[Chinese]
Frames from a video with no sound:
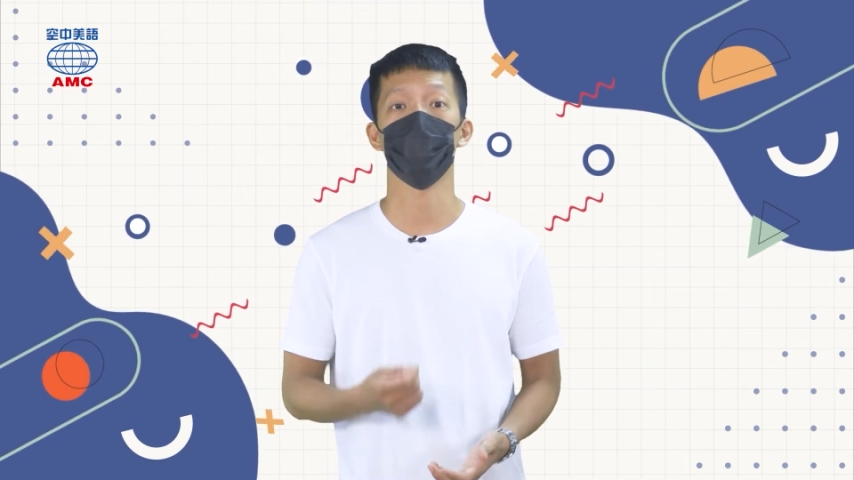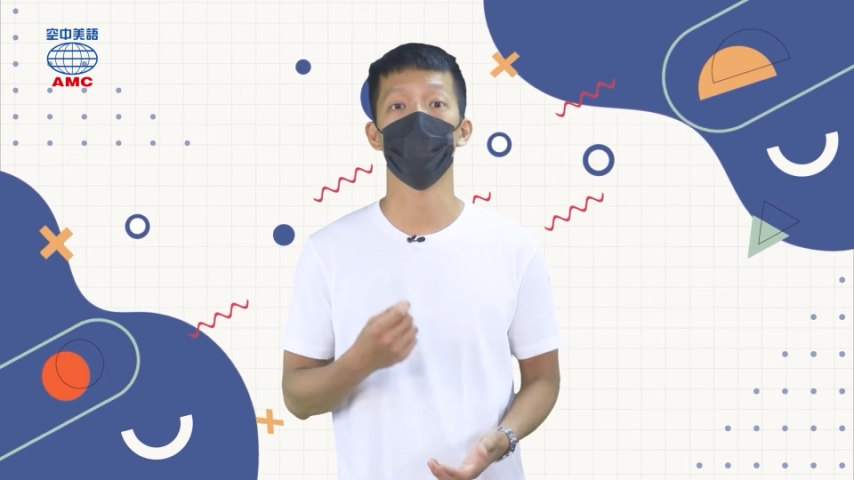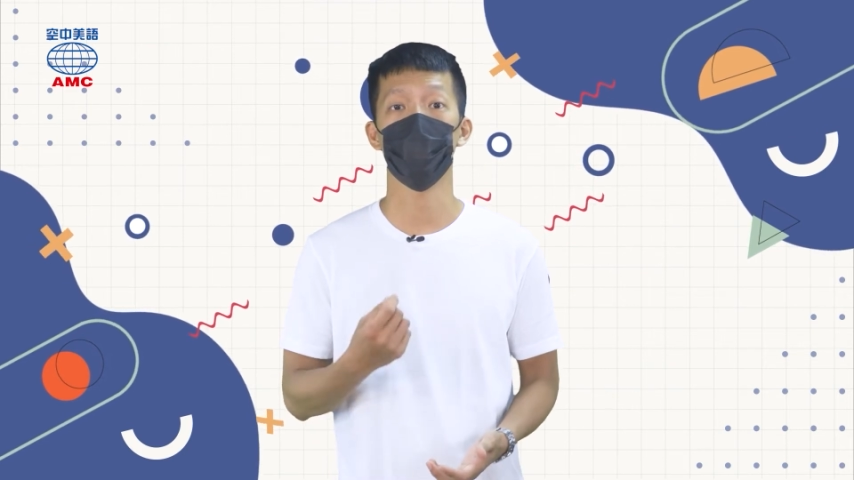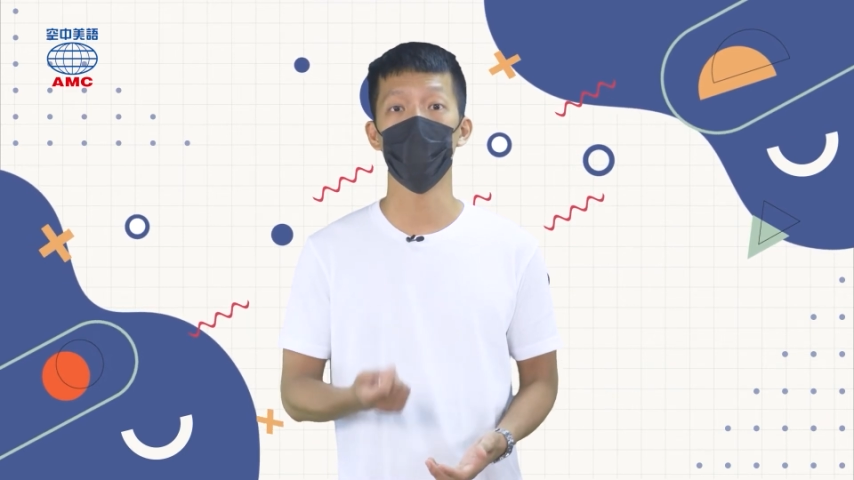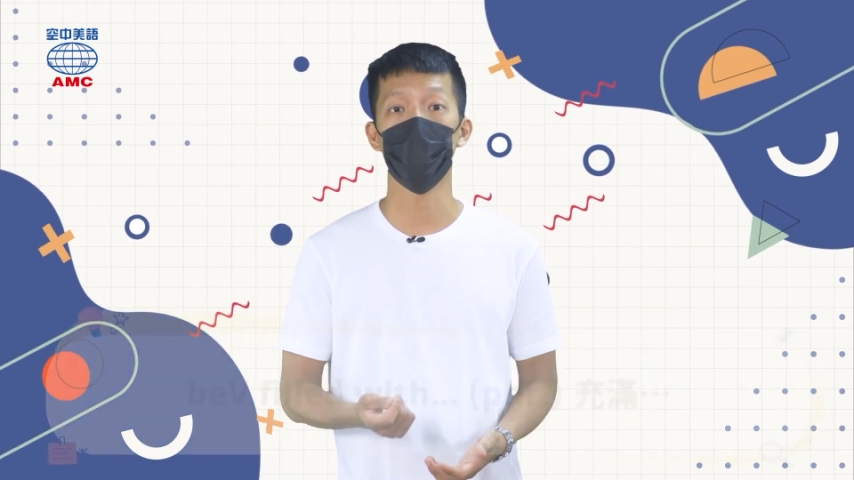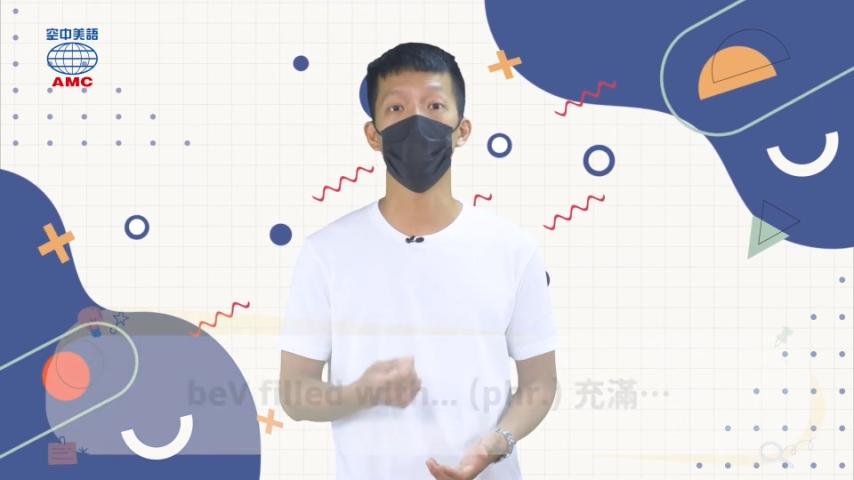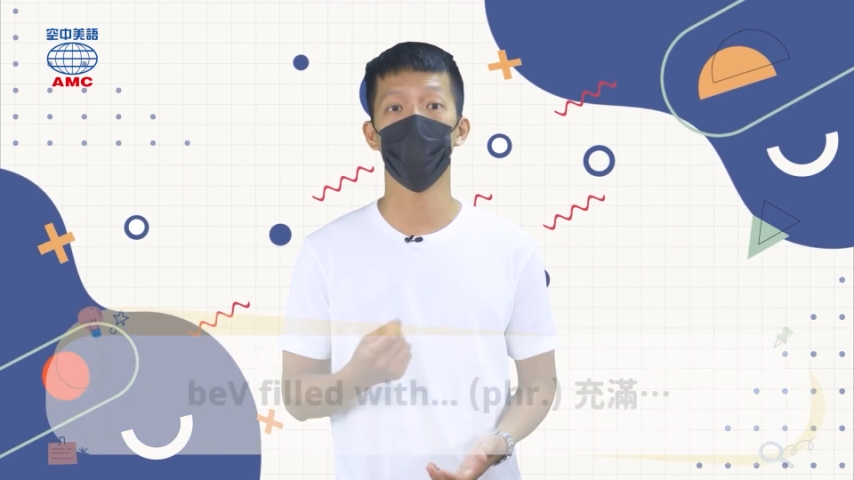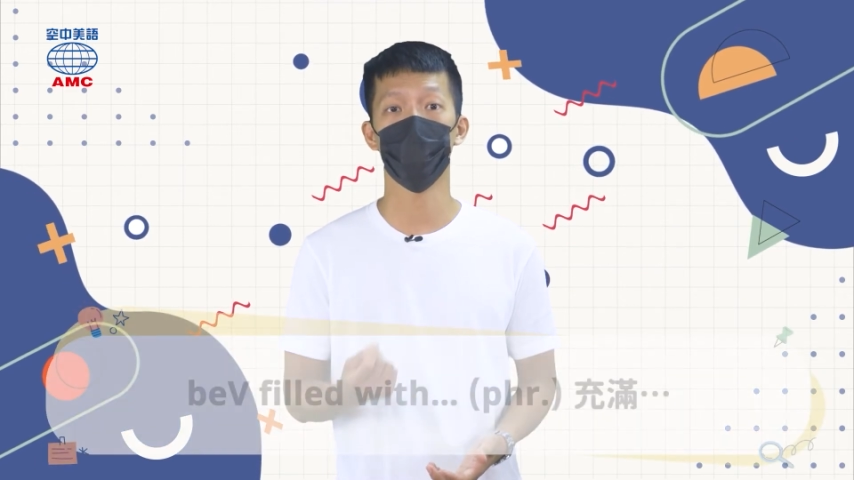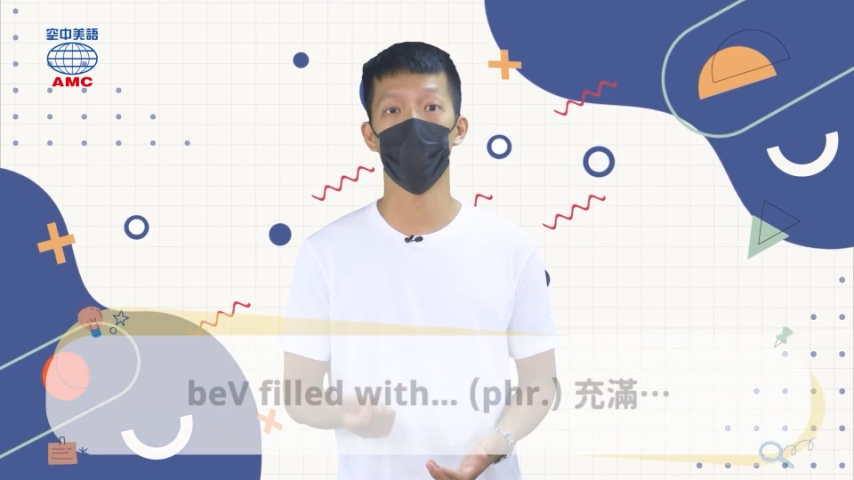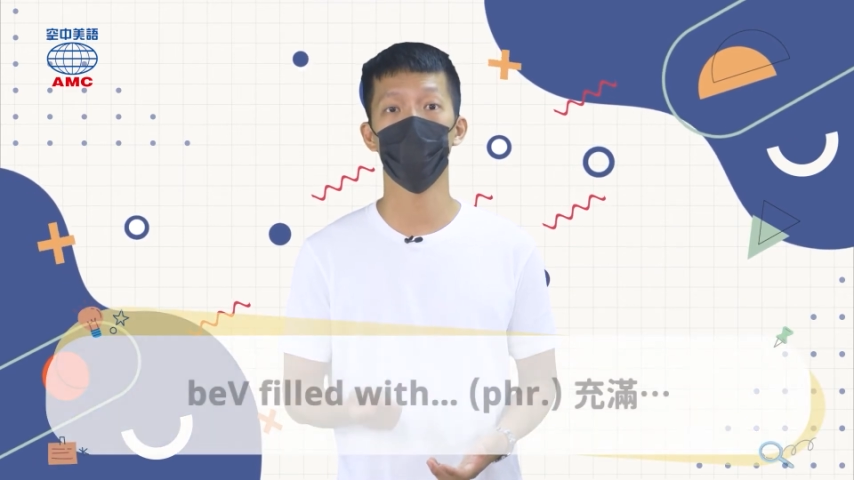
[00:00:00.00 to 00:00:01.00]
是 be
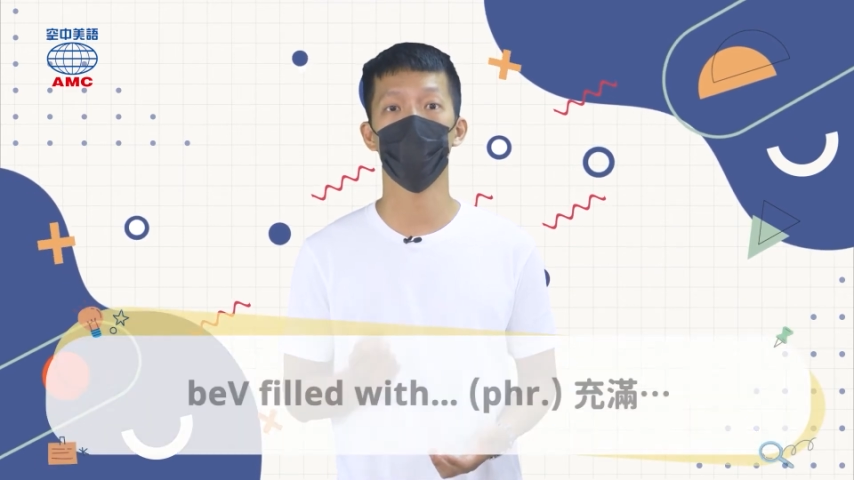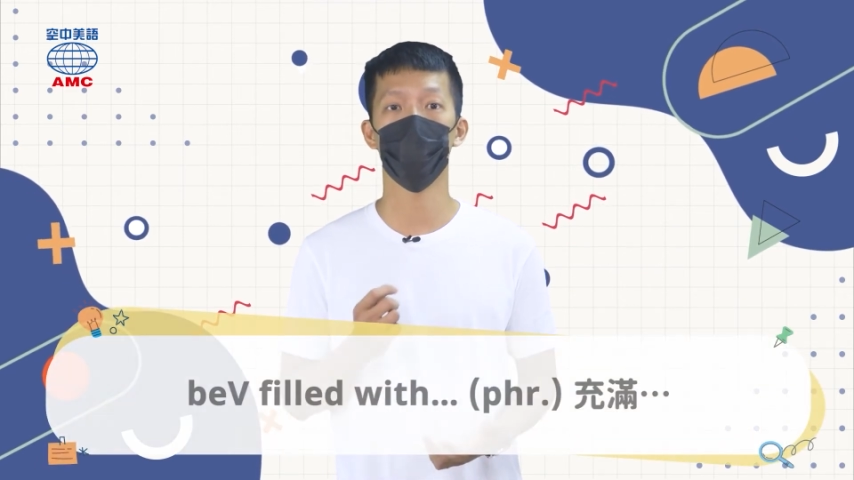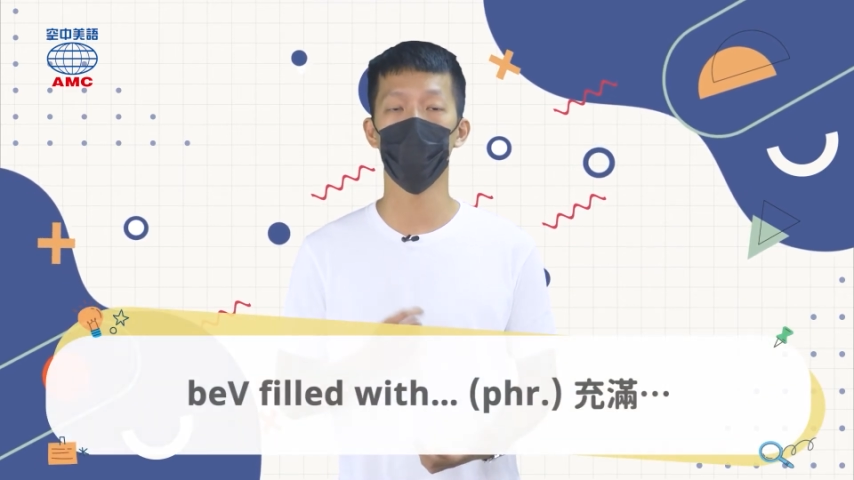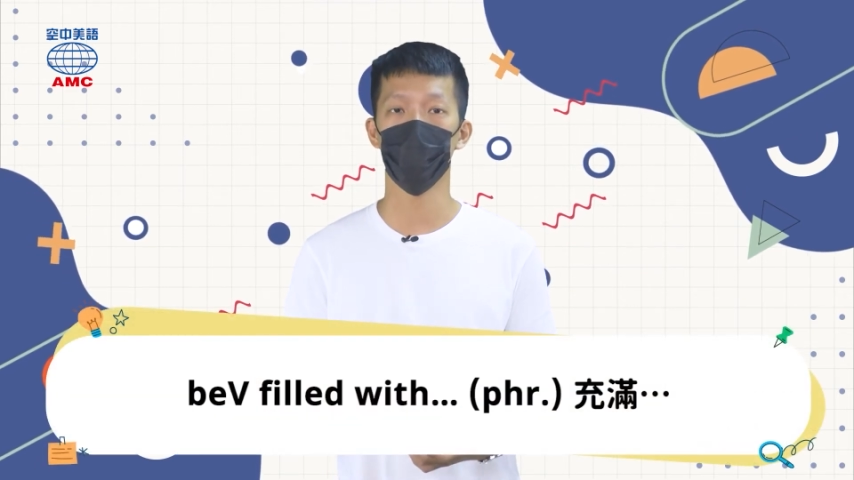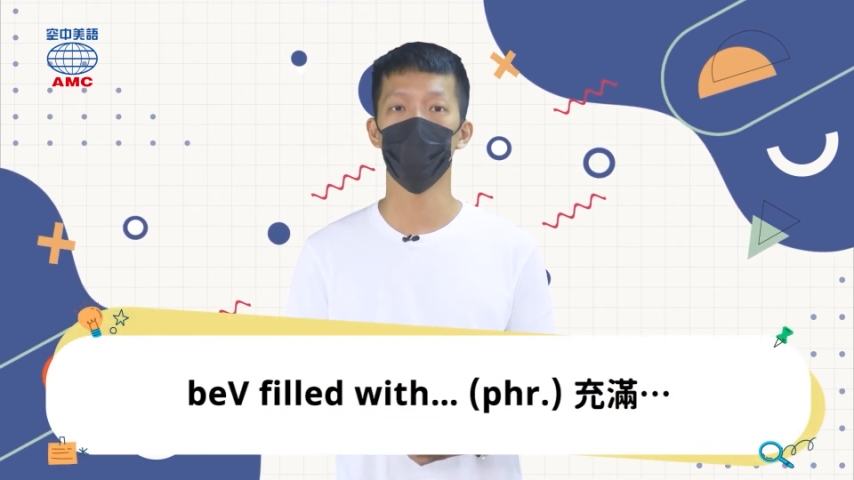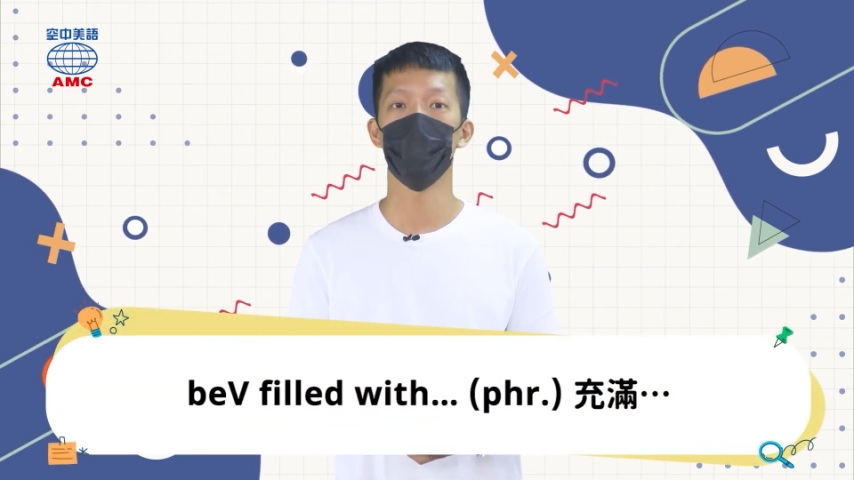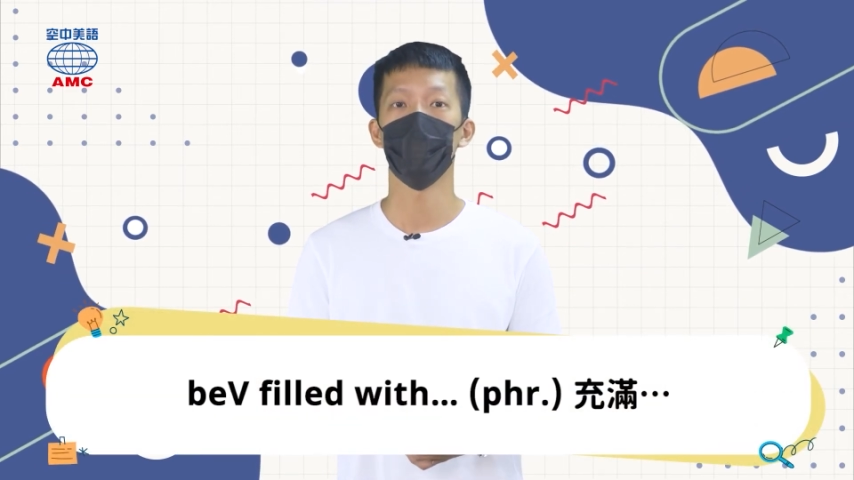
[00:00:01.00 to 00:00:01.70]
filled with